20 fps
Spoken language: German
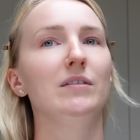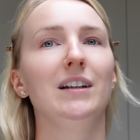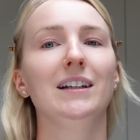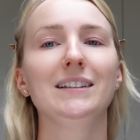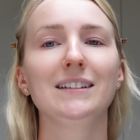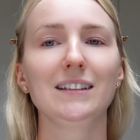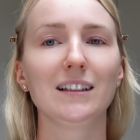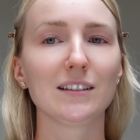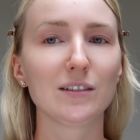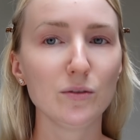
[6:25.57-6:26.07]

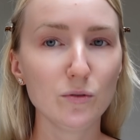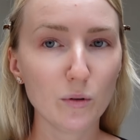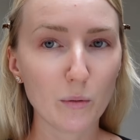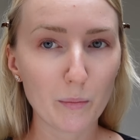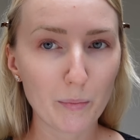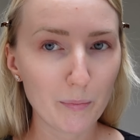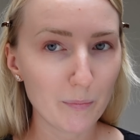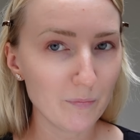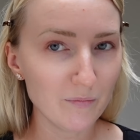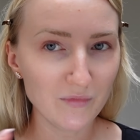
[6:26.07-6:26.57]
Lasse das
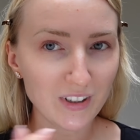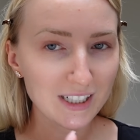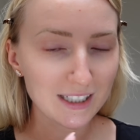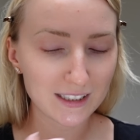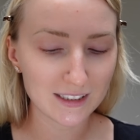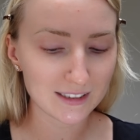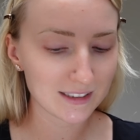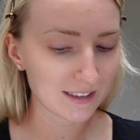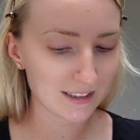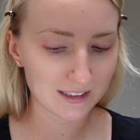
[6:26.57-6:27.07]
nur
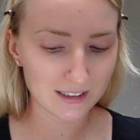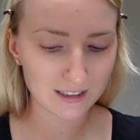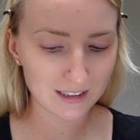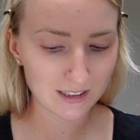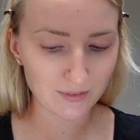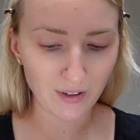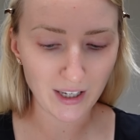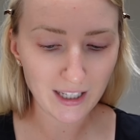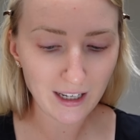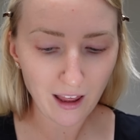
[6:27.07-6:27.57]
wirklich
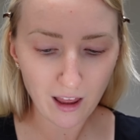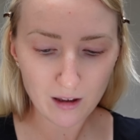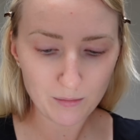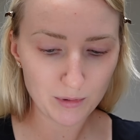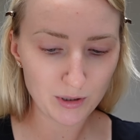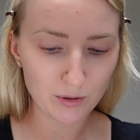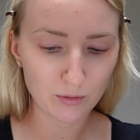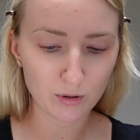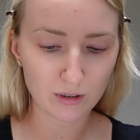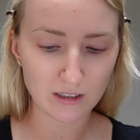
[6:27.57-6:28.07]
2-3
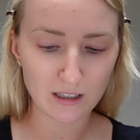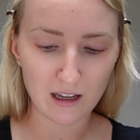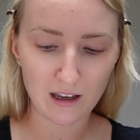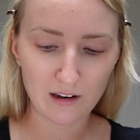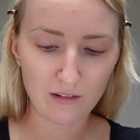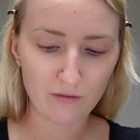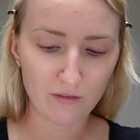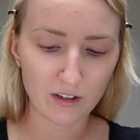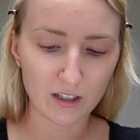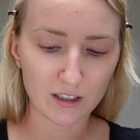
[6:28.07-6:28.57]
Minuten
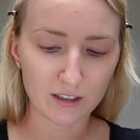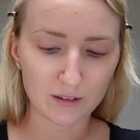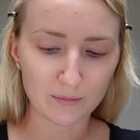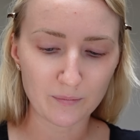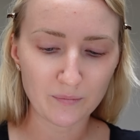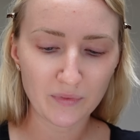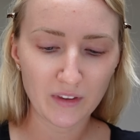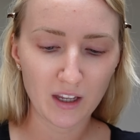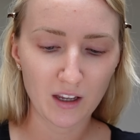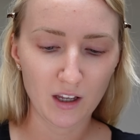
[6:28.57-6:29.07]
einwirken